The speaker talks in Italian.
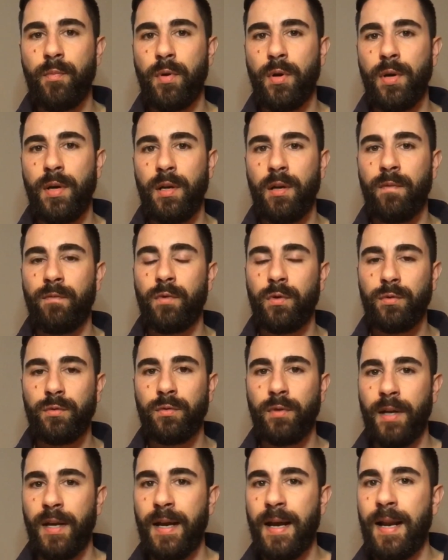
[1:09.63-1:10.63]
poi l'ho
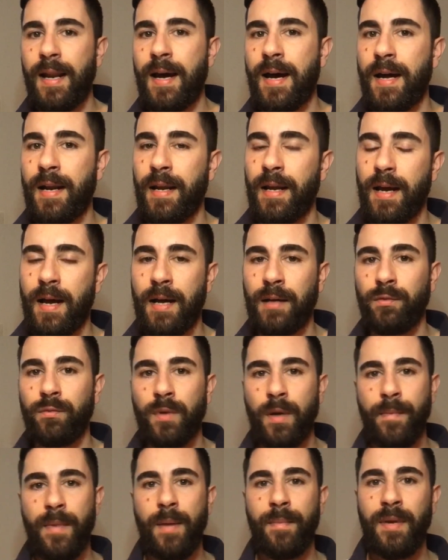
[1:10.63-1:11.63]
voluto regalare ad
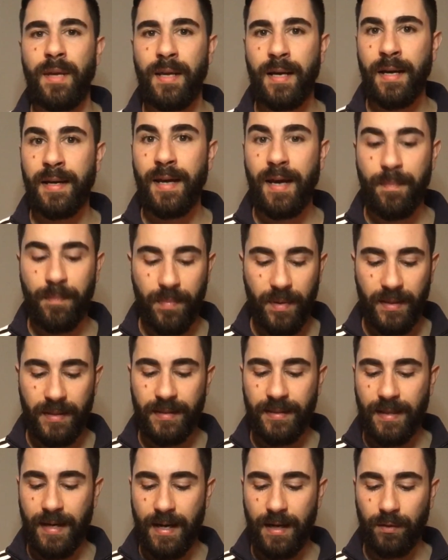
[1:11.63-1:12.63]
una mia amica che ha
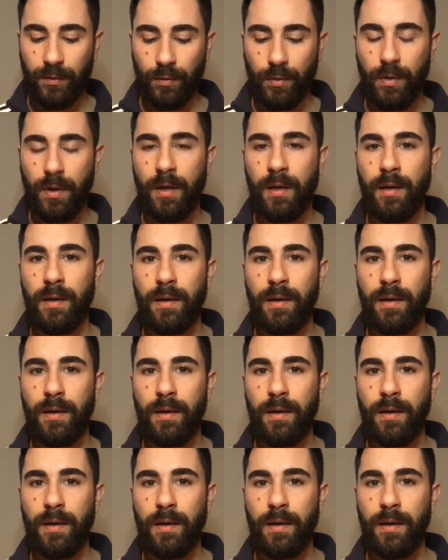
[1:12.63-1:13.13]
apprezzato eh,